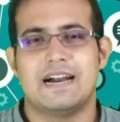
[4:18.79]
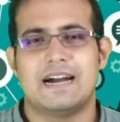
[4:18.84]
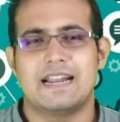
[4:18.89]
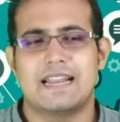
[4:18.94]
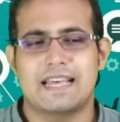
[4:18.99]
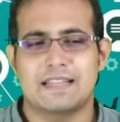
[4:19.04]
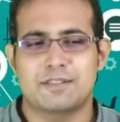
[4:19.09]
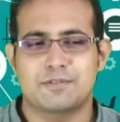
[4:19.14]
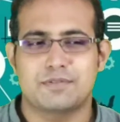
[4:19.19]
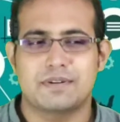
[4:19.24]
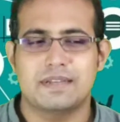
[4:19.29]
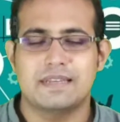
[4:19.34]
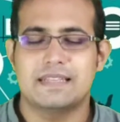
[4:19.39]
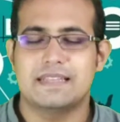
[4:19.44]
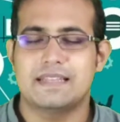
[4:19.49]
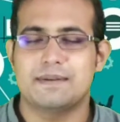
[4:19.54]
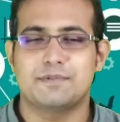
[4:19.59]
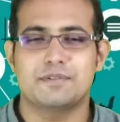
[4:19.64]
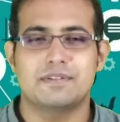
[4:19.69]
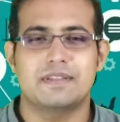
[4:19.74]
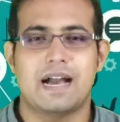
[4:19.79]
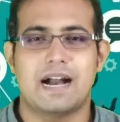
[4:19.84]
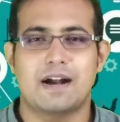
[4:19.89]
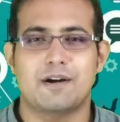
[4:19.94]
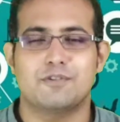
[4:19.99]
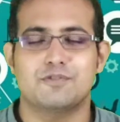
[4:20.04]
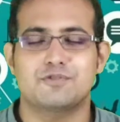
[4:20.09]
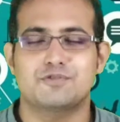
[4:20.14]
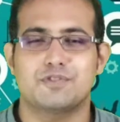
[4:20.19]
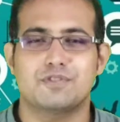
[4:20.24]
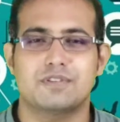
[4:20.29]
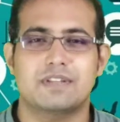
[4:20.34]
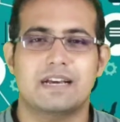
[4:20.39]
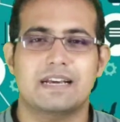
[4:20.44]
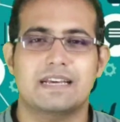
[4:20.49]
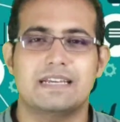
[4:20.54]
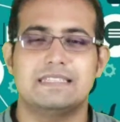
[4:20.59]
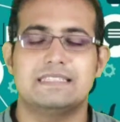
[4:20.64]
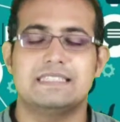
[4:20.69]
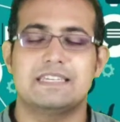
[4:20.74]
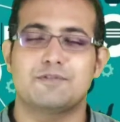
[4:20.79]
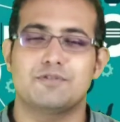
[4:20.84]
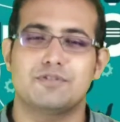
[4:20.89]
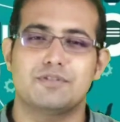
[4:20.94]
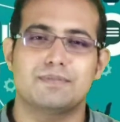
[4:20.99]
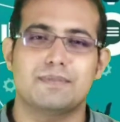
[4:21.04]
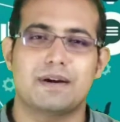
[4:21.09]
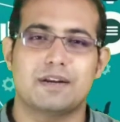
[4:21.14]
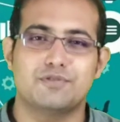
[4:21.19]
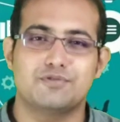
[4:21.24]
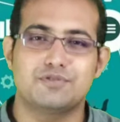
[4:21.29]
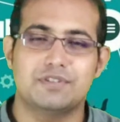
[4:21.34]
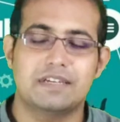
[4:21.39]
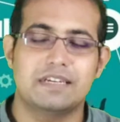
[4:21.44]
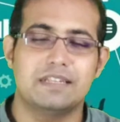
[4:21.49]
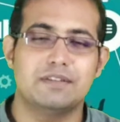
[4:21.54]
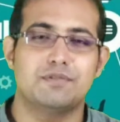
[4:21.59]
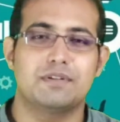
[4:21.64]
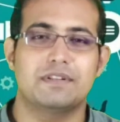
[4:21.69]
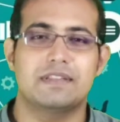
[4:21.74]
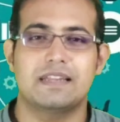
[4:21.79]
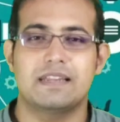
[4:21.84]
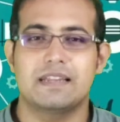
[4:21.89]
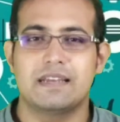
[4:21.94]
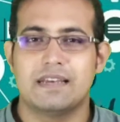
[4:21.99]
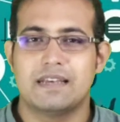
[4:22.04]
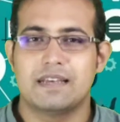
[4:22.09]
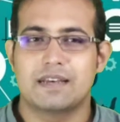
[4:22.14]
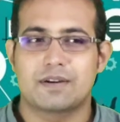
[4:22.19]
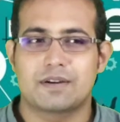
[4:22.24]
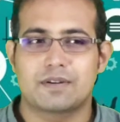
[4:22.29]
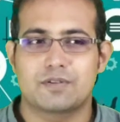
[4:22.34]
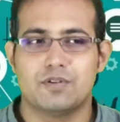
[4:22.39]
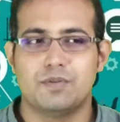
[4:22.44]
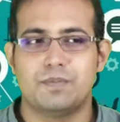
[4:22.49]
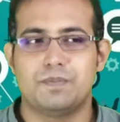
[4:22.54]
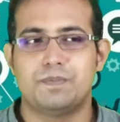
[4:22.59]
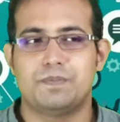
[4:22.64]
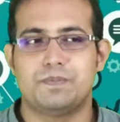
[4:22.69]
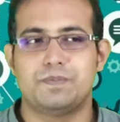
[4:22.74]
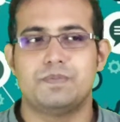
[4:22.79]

আর এতটাই এদের মধ্যে আকর্ষণ থাকে যে কোনো মানুষই কিন্তু এদের খুব